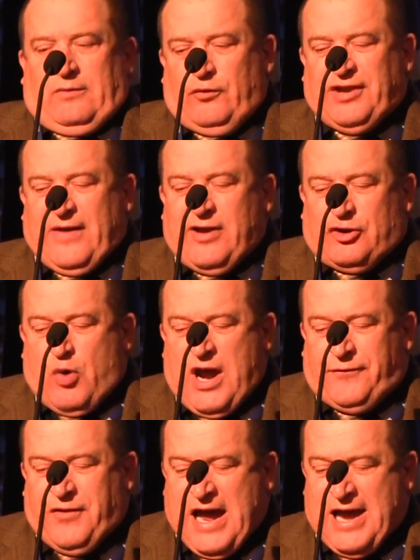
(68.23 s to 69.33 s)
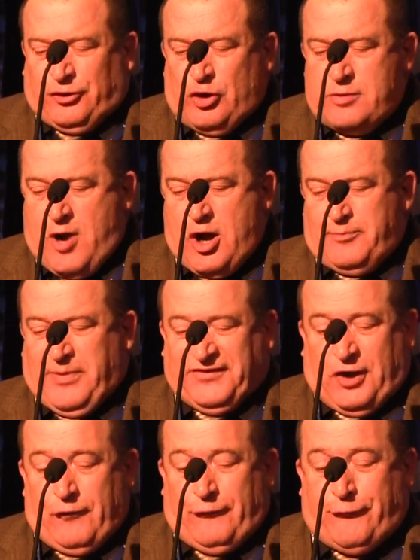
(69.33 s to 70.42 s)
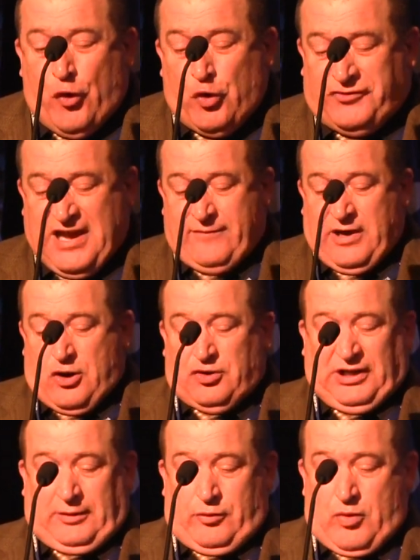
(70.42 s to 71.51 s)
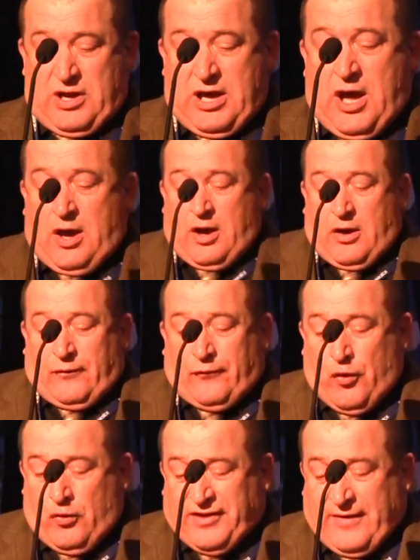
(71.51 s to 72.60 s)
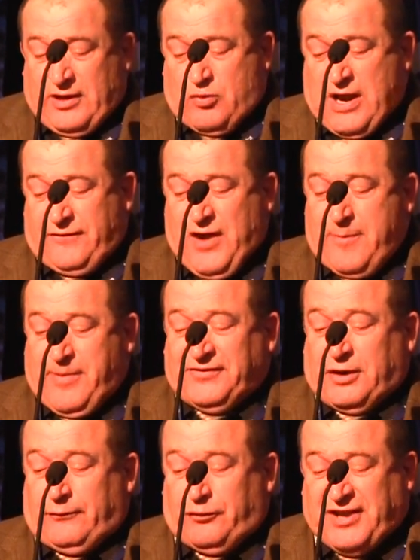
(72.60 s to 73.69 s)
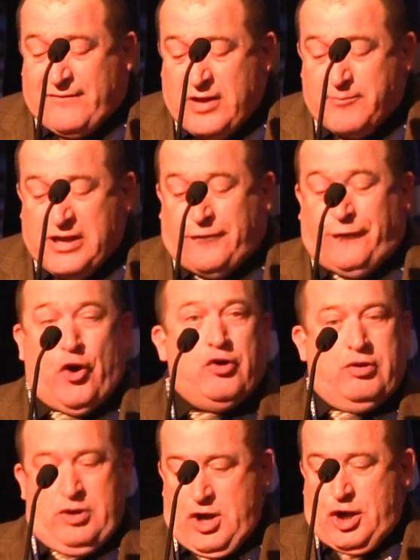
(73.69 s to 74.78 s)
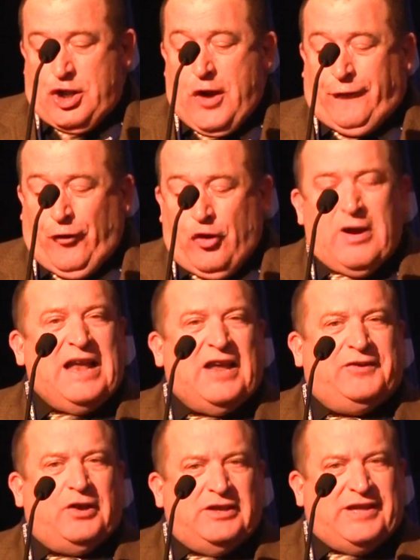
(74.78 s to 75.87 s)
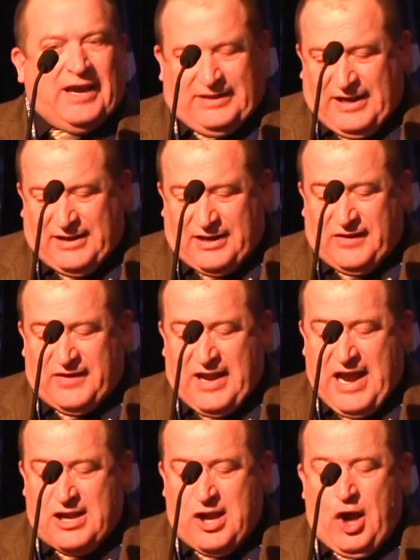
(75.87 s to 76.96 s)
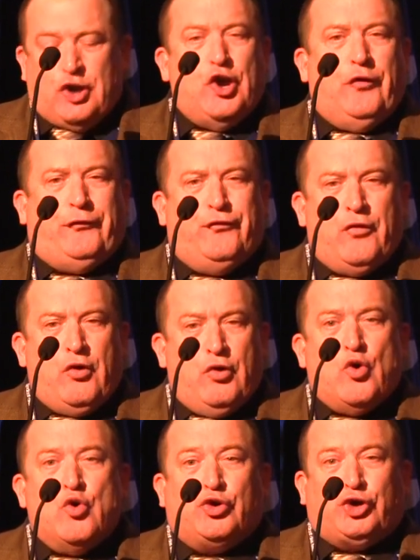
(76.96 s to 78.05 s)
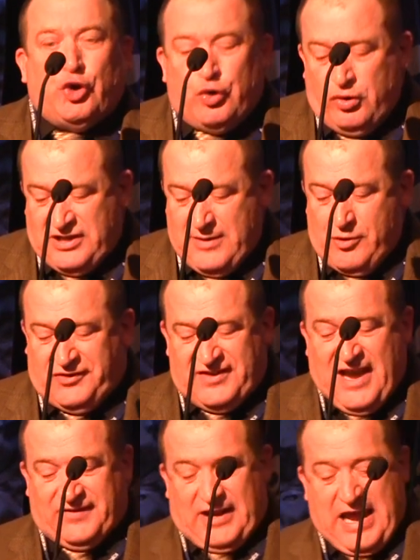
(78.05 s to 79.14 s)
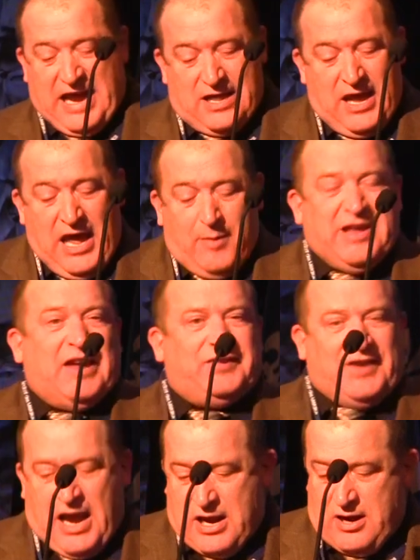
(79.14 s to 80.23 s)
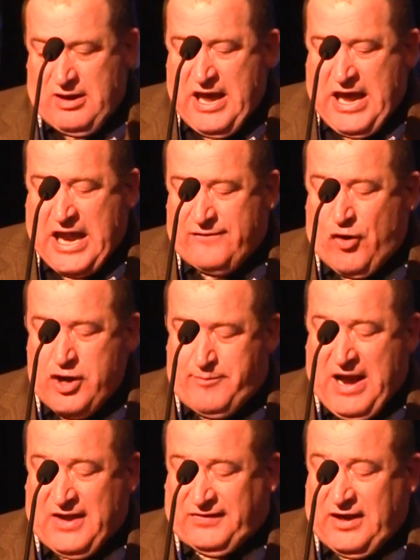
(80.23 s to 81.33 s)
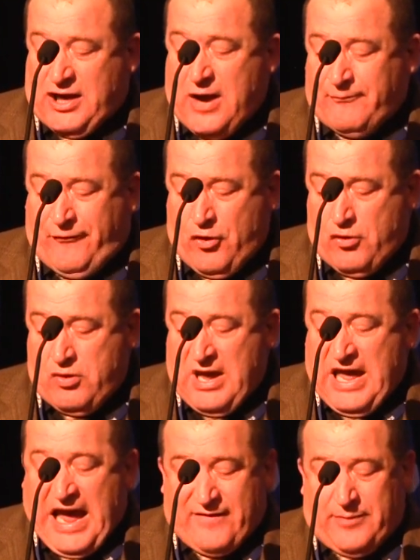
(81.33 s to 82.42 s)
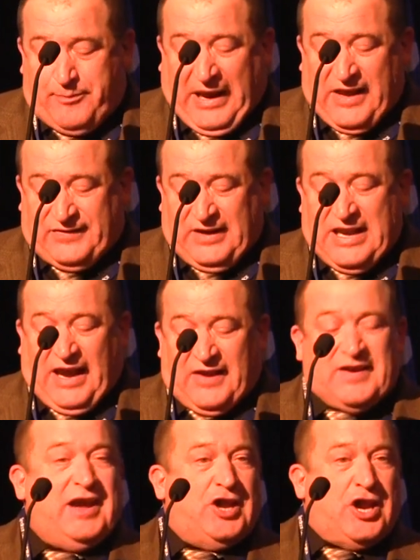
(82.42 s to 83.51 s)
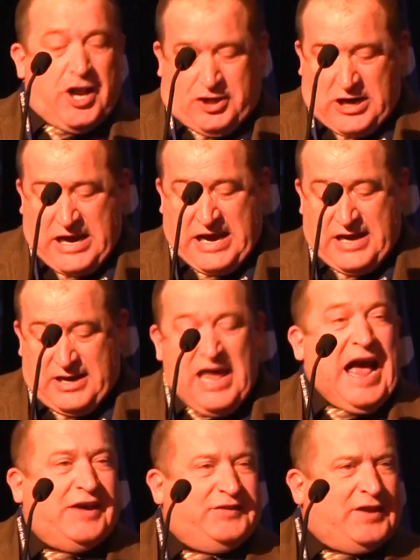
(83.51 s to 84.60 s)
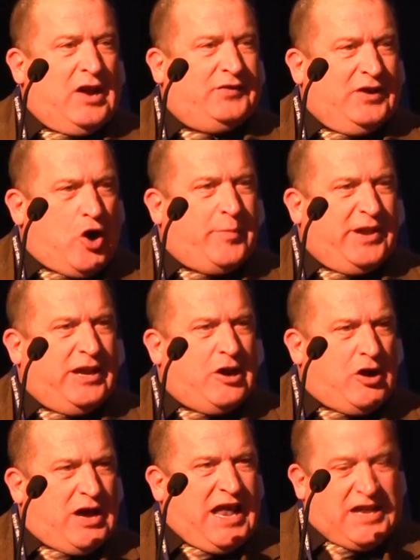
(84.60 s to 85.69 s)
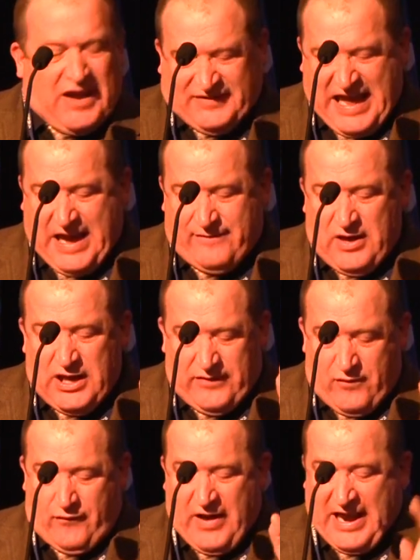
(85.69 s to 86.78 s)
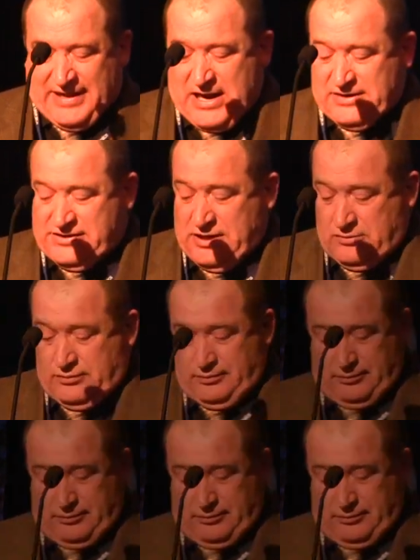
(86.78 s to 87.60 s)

Vous avez de quoi être fier, tout le monde, parce que vous y avez contribué. Vous, avez de quoi être fier parce que vous avez mis le feu le feu à la solidarité internationale, le feu au cul des multinationales, puis à cette heure, elles vont y penser comme faut avant de presser les raisins de notre colère. À cette heure, ces compagnies-là, elles le savent, ils vont faire attention.